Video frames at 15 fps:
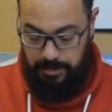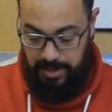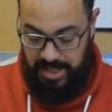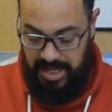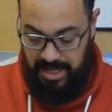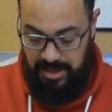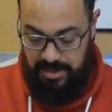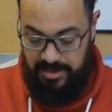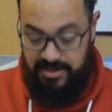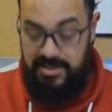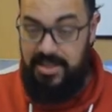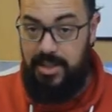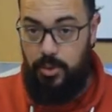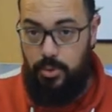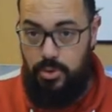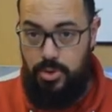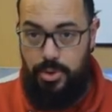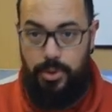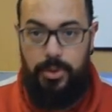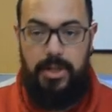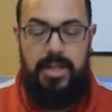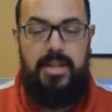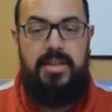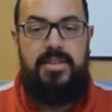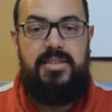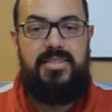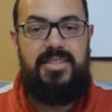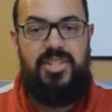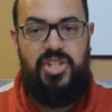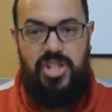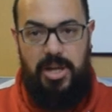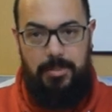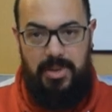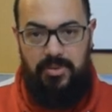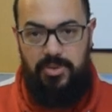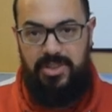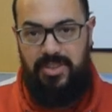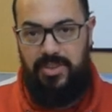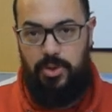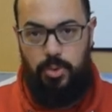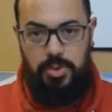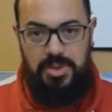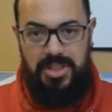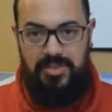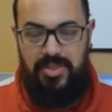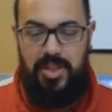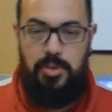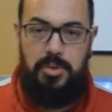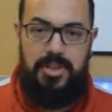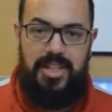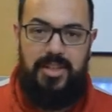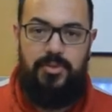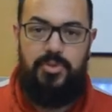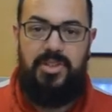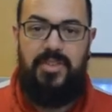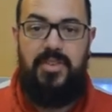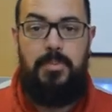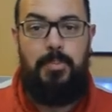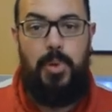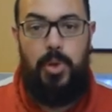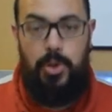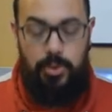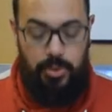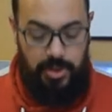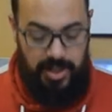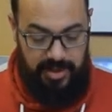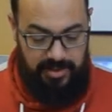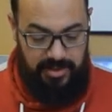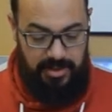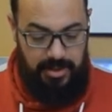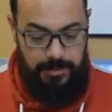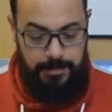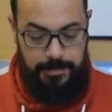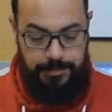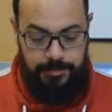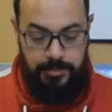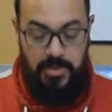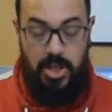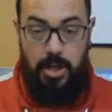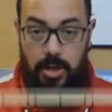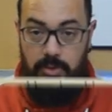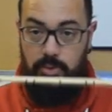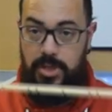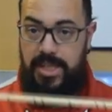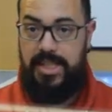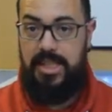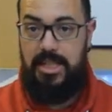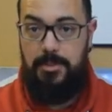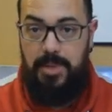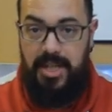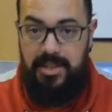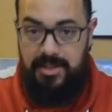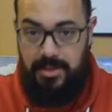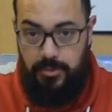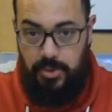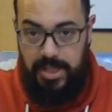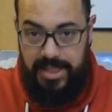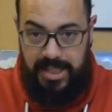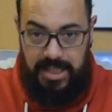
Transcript: Mais il y a zéro jeu. Si jamais vous avez trop de difficultés, que vous avez peur de casser, quand vous les calibrez, si vous les